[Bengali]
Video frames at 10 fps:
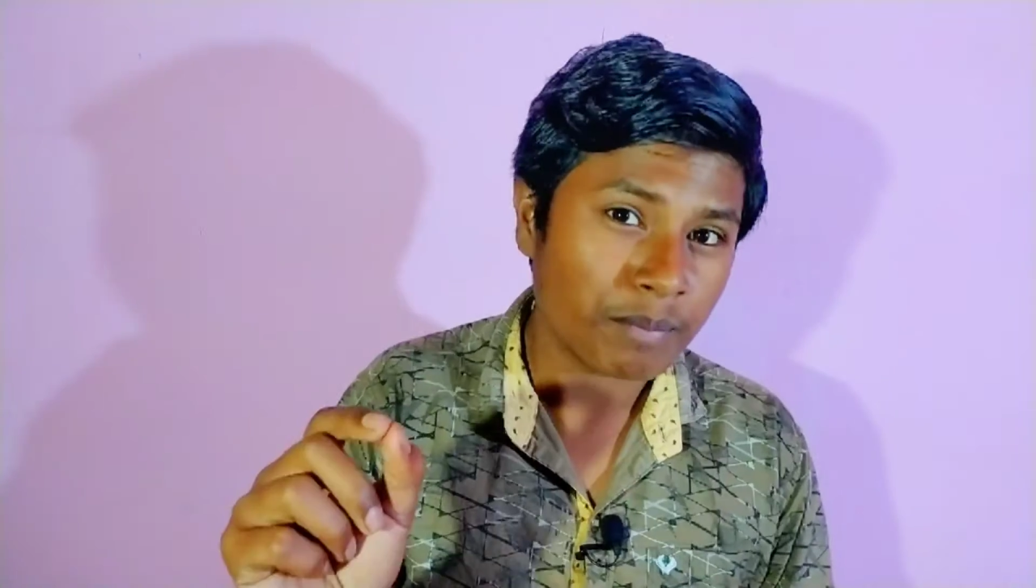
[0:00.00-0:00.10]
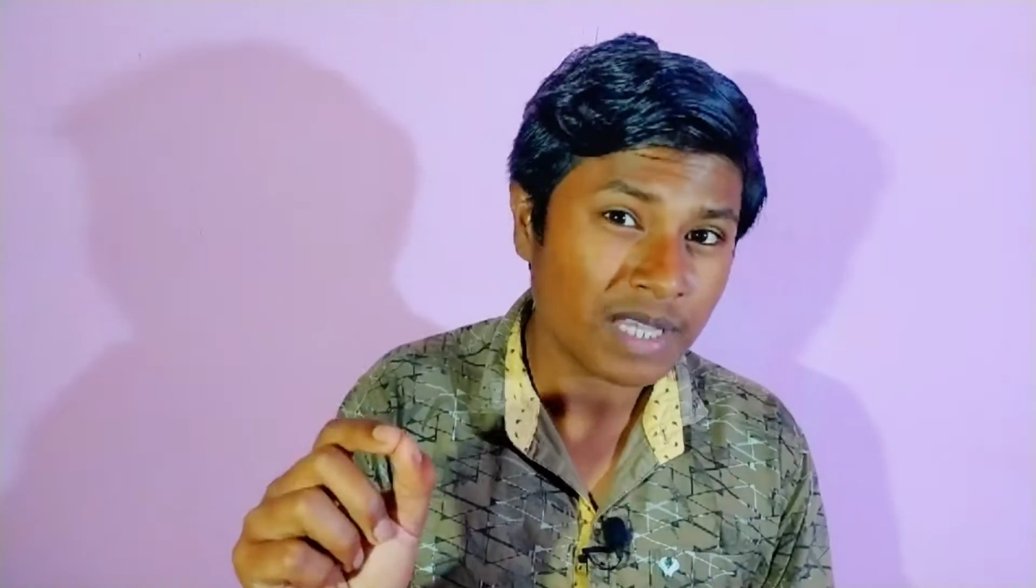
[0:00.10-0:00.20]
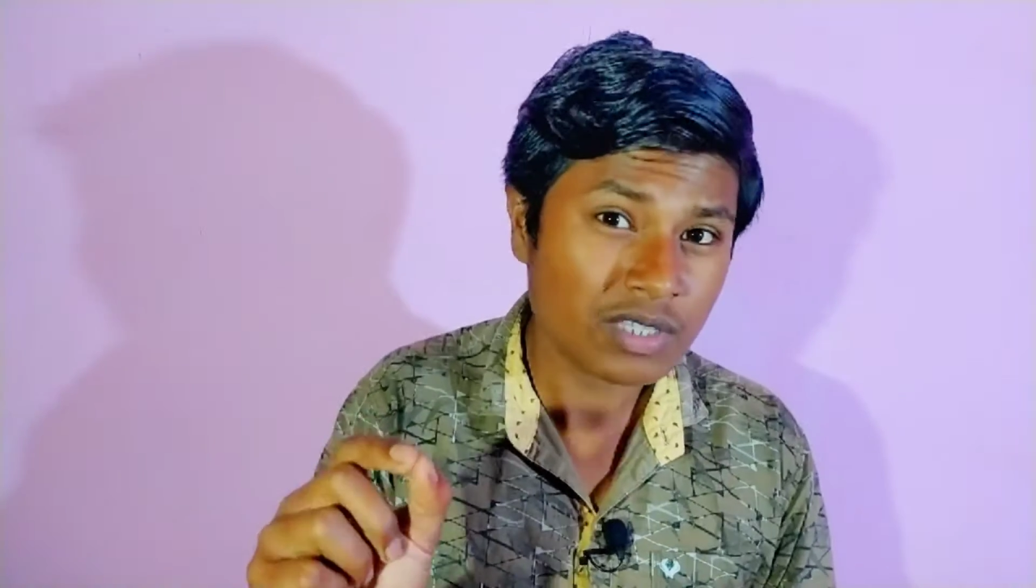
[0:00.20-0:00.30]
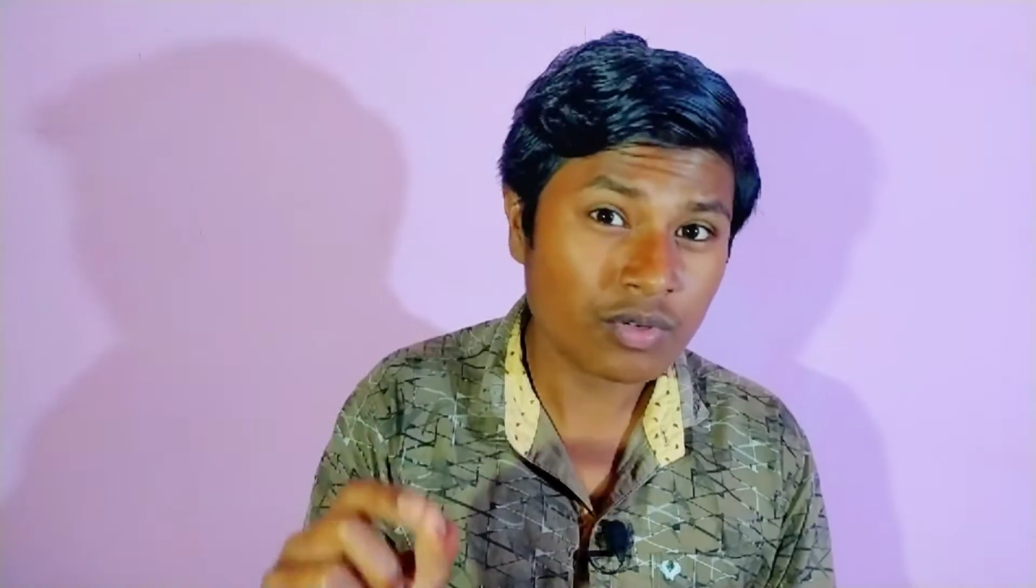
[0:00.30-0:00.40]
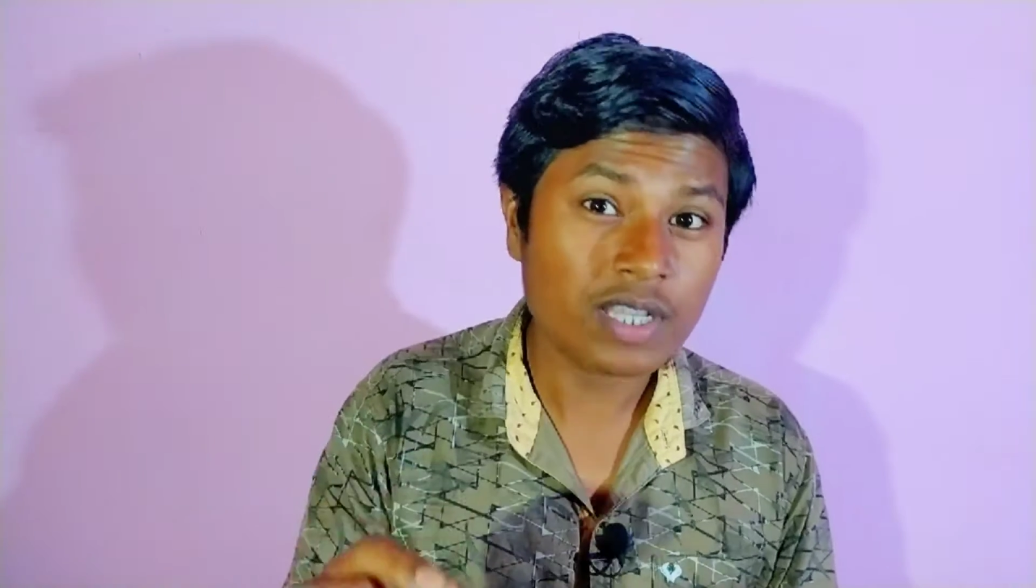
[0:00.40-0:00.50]

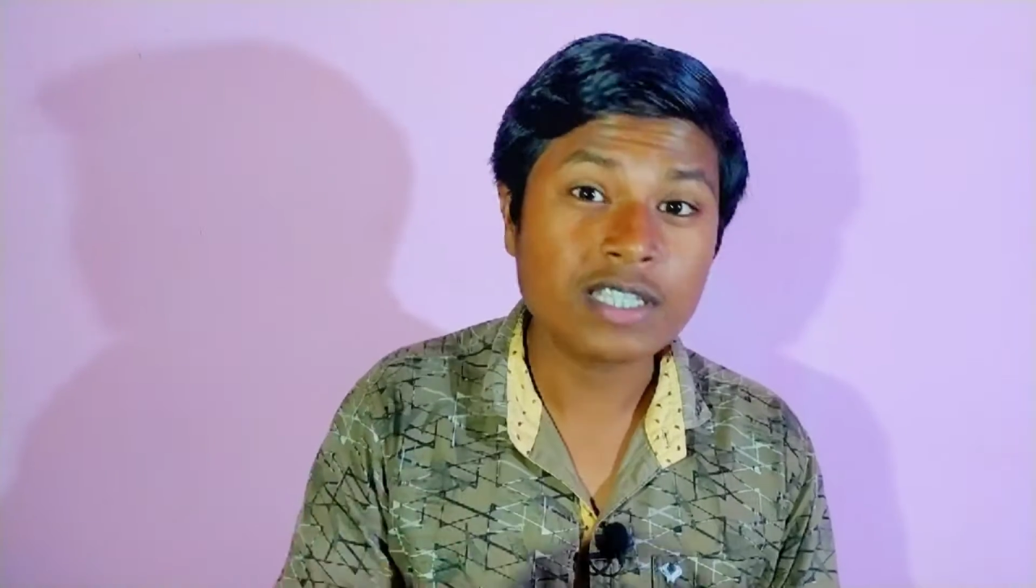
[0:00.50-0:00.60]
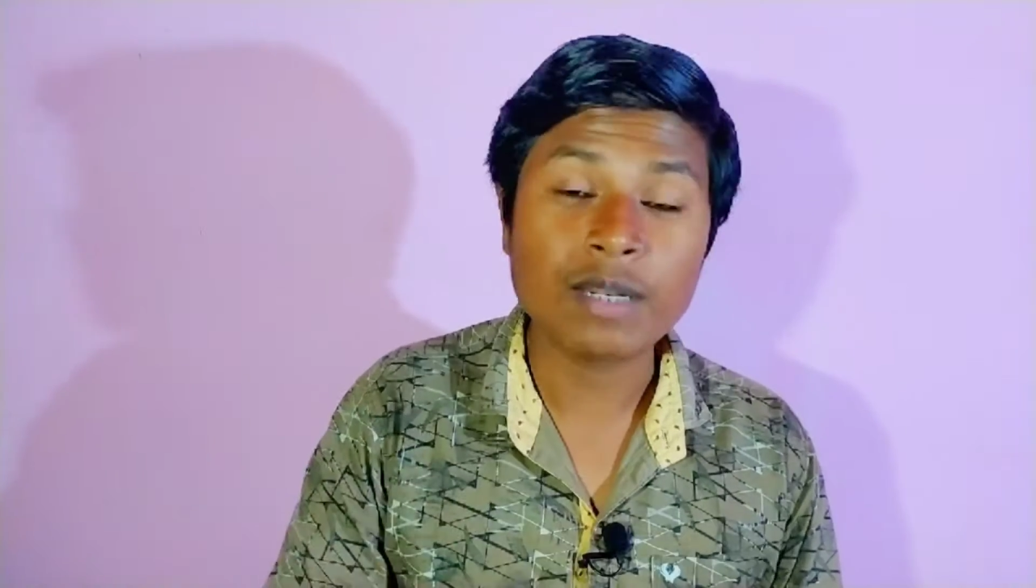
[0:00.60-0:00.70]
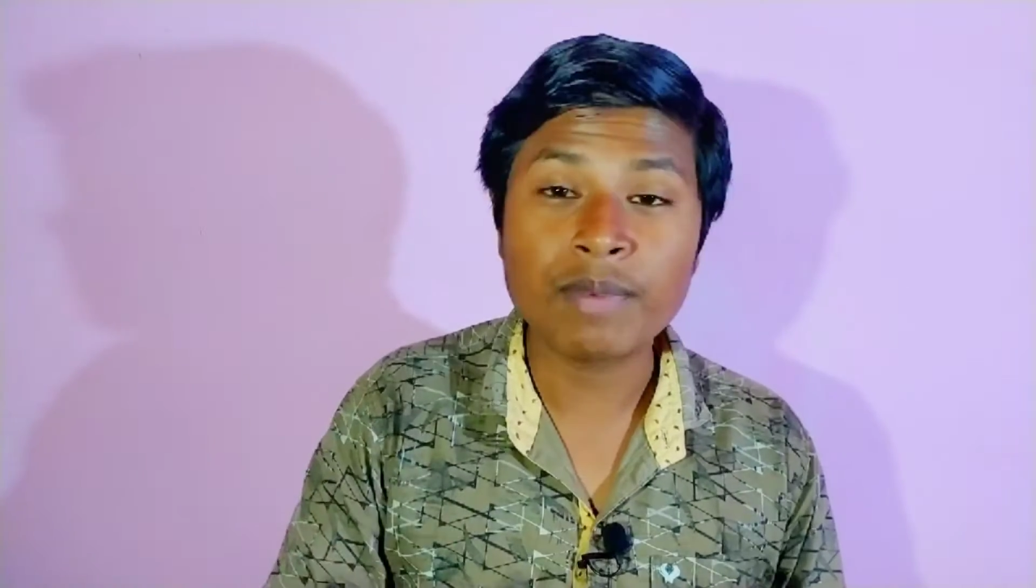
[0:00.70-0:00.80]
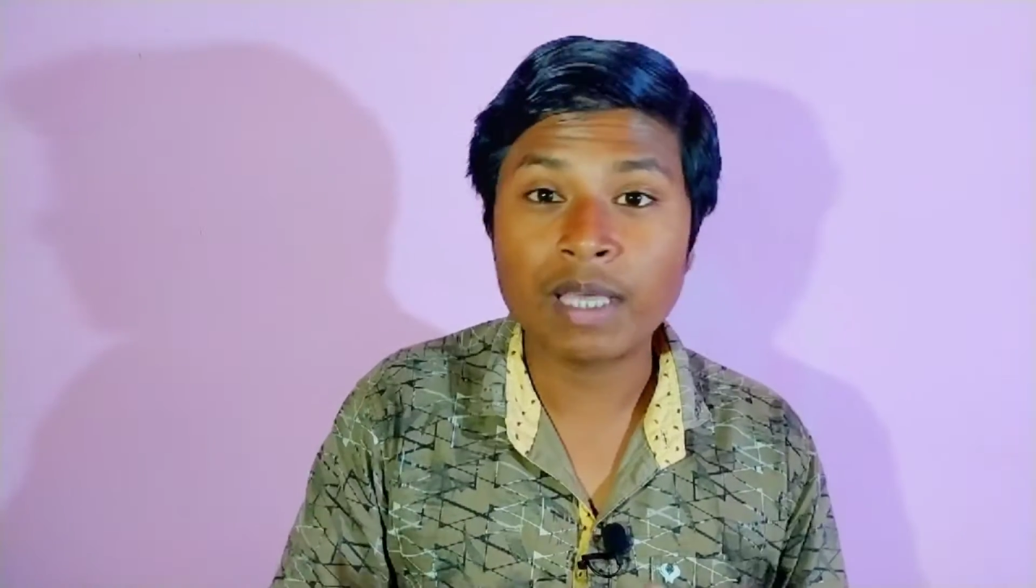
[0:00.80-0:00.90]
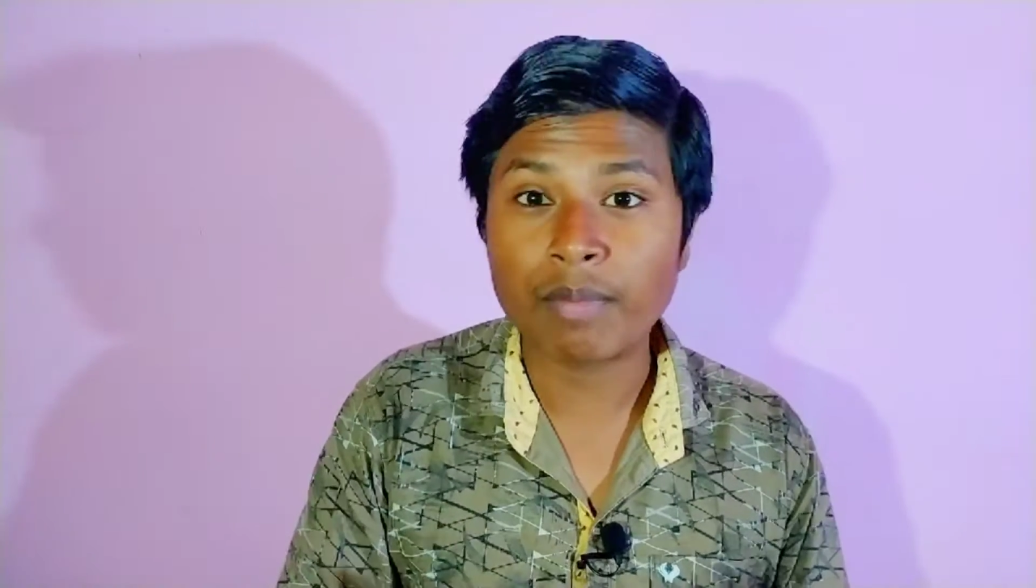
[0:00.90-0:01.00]
বিশেষ করে
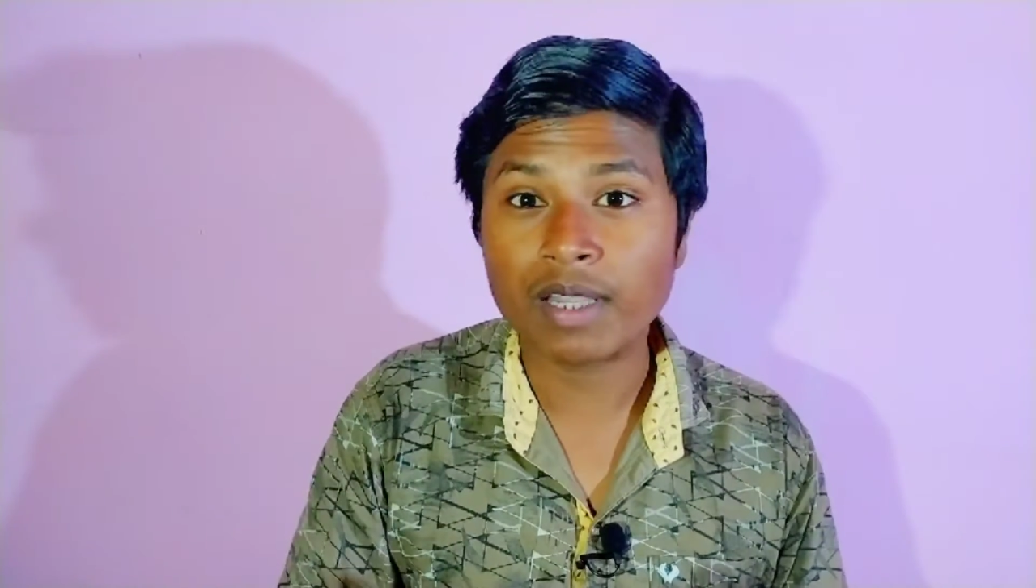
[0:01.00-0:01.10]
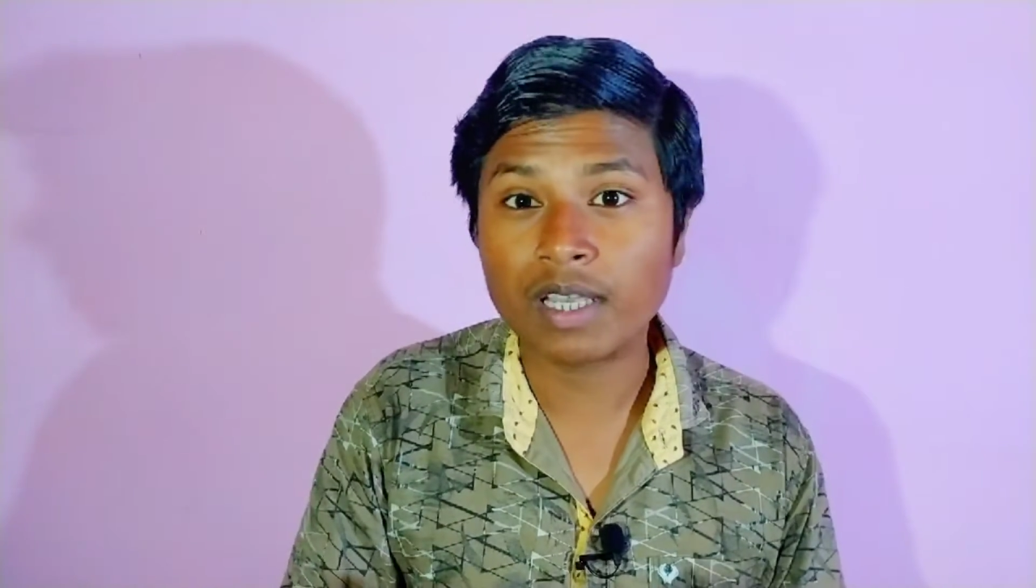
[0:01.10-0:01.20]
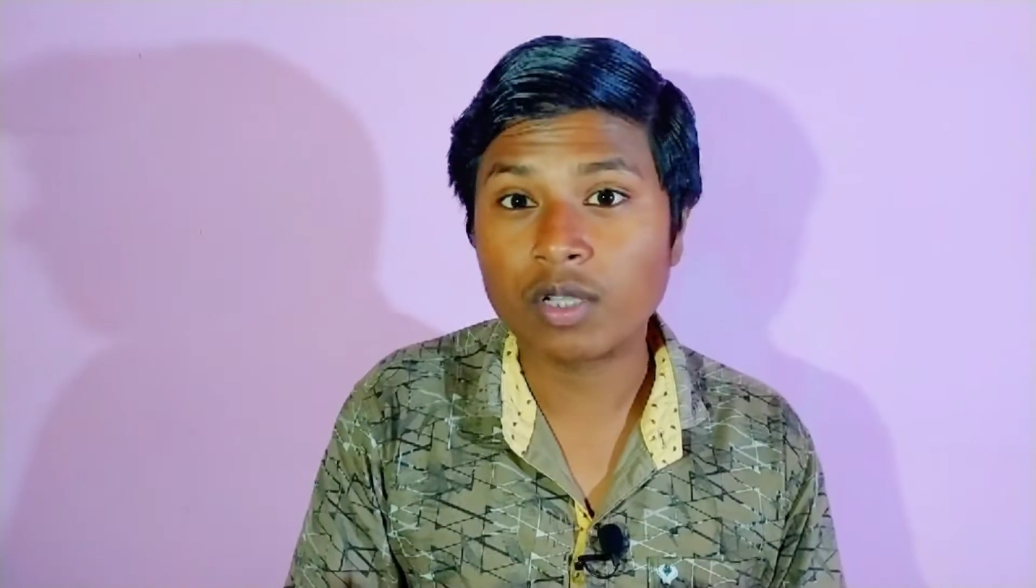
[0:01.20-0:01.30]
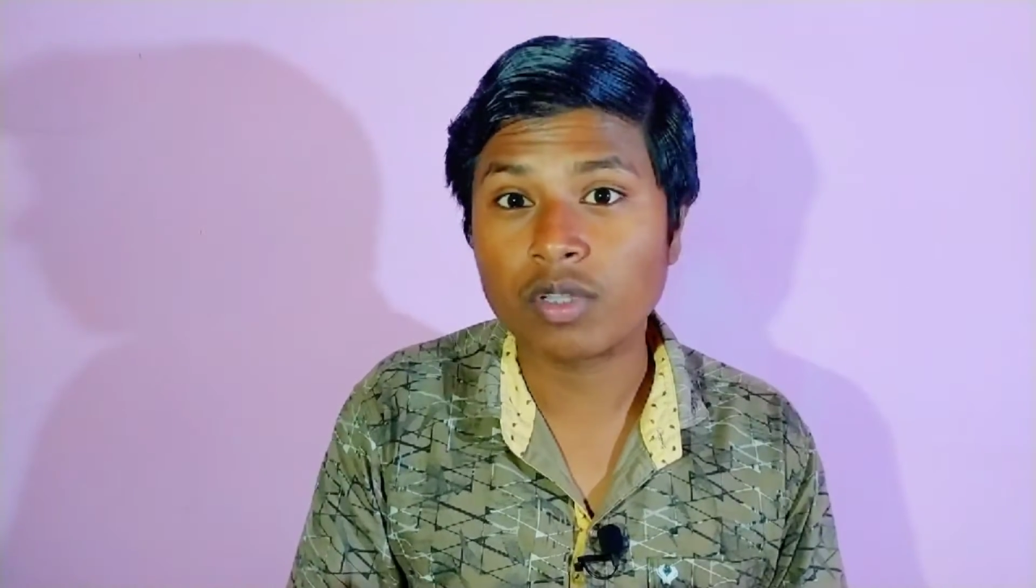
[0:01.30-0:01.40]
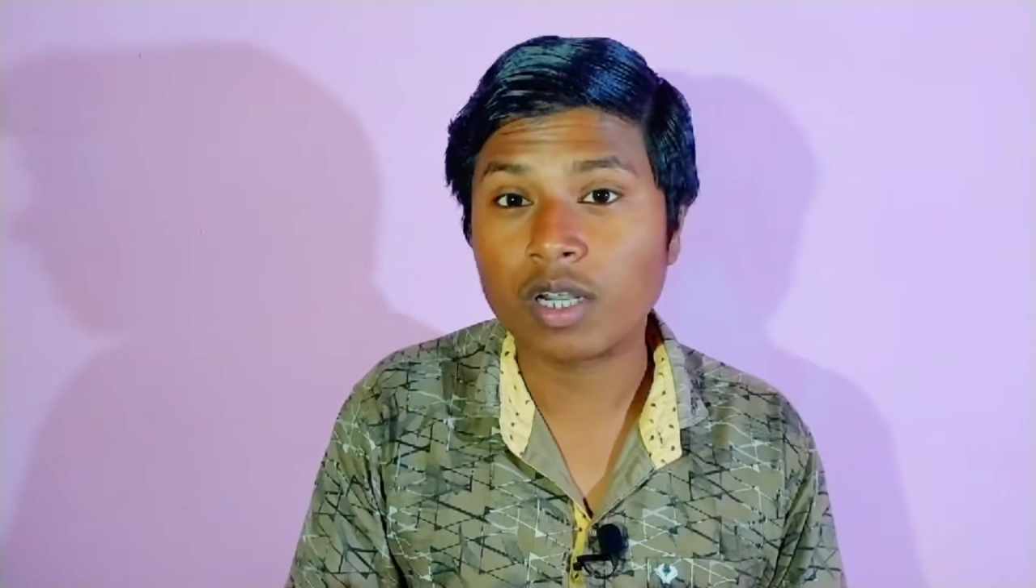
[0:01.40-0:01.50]
সেলফি ক্যামেরাতে
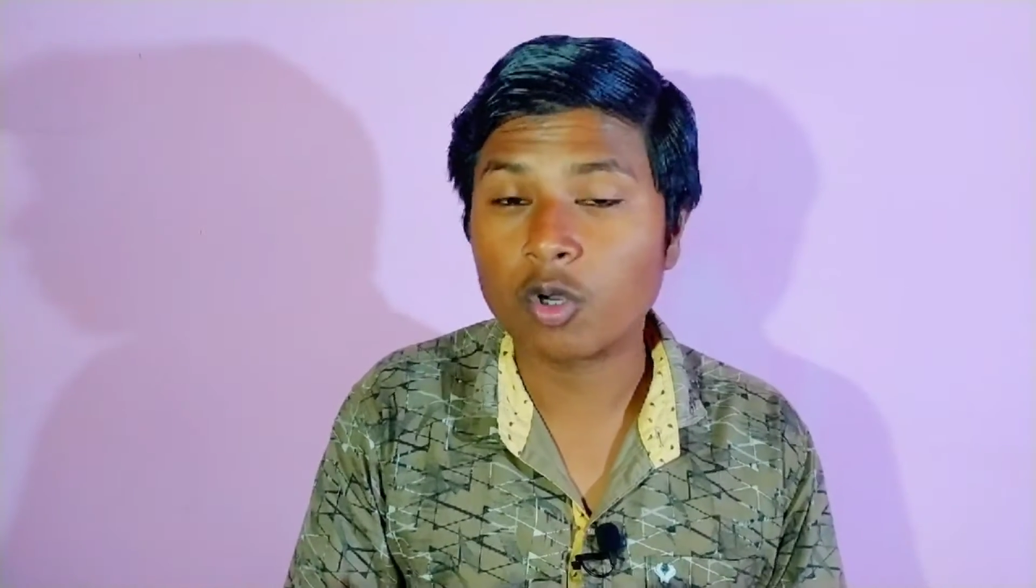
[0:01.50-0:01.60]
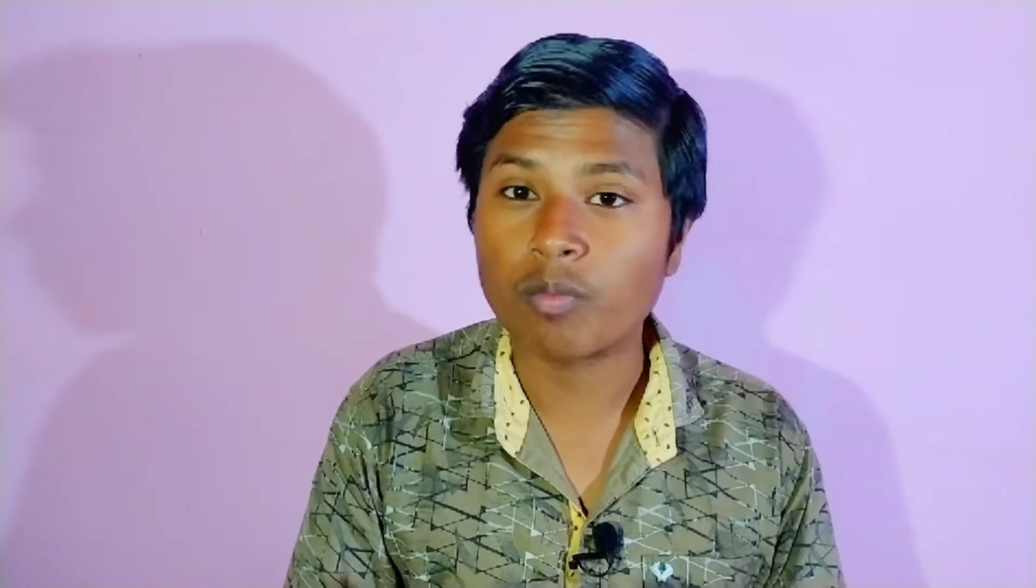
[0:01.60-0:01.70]
কিন্তু তারা